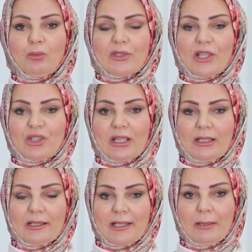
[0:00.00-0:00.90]

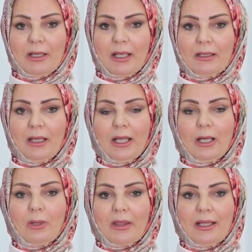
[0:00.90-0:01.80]
للمسجلين سابقا
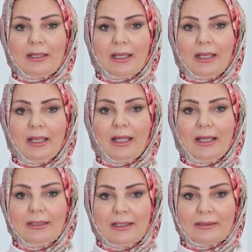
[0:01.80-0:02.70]
وذلك
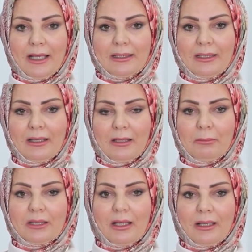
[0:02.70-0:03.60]
عند تحديث
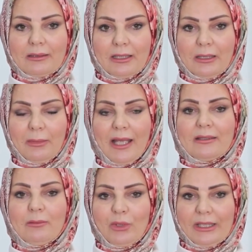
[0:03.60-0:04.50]
بطاقتهم
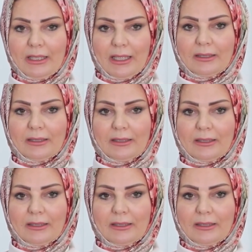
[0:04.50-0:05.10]
التموينيه